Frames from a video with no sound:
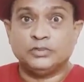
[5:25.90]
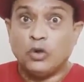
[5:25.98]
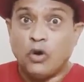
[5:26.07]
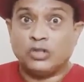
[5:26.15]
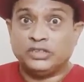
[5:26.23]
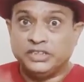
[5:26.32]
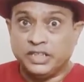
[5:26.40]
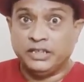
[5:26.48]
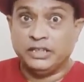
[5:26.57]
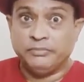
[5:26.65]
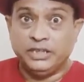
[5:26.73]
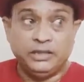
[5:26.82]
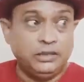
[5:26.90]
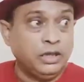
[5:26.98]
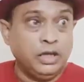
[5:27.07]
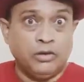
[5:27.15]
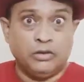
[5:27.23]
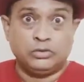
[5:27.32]
जो ऑक्सीजन नहीं मिली
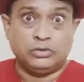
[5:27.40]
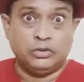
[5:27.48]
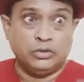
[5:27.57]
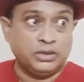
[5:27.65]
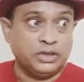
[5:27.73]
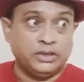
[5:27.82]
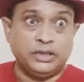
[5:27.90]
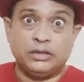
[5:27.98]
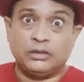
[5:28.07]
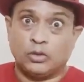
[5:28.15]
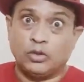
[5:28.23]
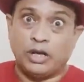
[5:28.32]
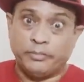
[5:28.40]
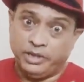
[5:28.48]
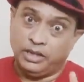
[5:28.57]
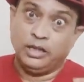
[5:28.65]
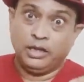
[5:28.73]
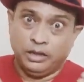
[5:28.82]
और जो लोग इतने कोरोना
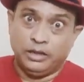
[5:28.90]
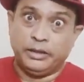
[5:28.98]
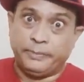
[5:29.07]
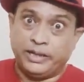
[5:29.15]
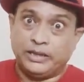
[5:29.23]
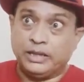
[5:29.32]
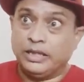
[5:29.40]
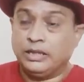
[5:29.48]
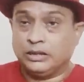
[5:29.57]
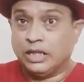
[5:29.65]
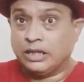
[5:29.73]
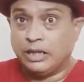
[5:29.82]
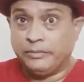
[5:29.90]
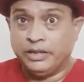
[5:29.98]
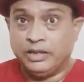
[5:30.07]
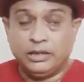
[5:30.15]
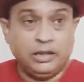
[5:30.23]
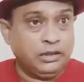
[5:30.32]
में निपट गए गंगा
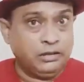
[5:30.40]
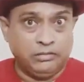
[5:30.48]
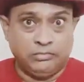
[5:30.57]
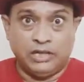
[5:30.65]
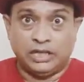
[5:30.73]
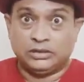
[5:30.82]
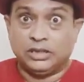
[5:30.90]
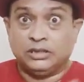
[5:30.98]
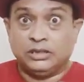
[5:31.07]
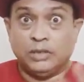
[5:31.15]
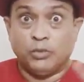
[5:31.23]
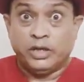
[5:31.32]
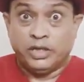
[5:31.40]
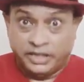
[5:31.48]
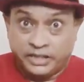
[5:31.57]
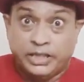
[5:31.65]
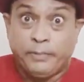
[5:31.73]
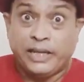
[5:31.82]
में लाशें ये वो
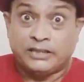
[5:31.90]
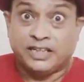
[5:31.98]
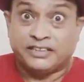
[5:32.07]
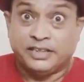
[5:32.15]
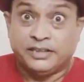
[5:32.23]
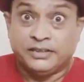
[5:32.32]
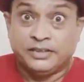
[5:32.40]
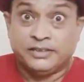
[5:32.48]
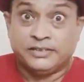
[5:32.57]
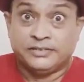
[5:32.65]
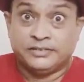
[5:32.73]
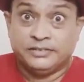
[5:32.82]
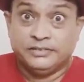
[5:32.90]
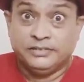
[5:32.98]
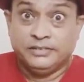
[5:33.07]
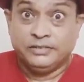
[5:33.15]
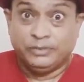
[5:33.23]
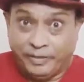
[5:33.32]
इनकी बात करते
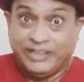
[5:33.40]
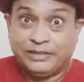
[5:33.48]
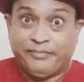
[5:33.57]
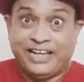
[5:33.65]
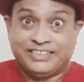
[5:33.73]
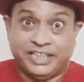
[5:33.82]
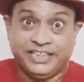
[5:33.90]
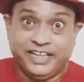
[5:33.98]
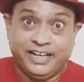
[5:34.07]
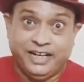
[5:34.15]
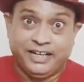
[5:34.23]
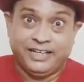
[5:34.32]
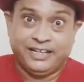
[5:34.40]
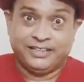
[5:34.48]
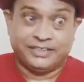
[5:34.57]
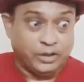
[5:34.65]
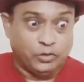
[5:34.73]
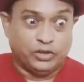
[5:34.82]
तो भाई सब अच्छा ही है ना
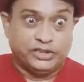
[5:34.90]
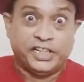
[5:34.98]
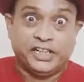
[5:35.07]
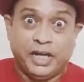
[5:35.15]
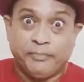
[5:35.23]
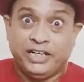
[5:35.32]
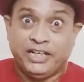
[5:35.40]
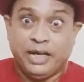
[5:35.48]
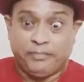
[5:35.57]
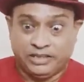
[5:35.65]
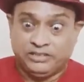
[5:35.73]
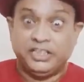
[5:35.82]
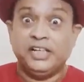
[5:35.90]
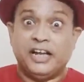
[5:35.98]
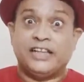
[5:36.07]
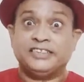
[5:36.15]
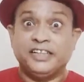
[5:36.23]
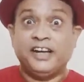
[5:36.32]
कि इनको जिन्ना मिल गया बस
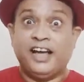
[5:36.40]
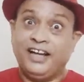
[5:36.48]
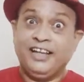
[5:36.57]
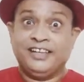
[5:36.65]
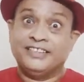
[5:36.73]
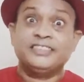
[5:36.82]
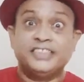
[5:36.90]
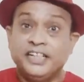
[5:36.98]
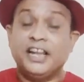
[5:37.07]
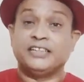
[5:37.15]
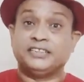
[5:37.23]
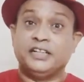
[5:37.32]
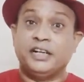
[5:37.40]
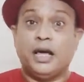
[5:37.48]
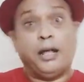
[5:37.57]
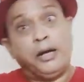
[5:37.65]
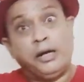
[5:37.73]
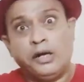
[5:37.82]
जिन्ना जिन्ना जिन्ना
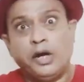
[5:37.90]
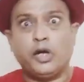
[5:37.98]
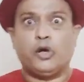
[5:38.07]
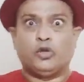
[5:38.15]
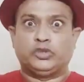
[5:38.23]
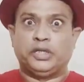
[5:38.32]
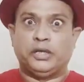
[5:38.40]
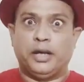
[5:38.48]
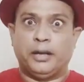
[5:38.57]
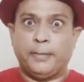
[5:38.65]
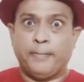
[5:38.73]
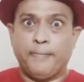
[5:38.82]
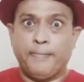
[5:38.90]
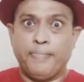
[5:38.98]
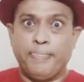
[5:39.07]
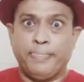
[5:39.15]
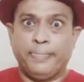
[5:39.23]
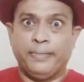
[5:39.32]
जिन्ना लगे रहो जिन्ना
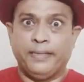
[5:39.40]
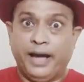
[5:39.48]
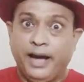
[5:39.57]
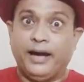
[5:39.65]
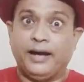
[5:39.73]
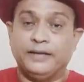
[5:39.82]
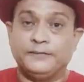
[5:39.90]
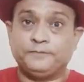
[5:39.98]
हाँ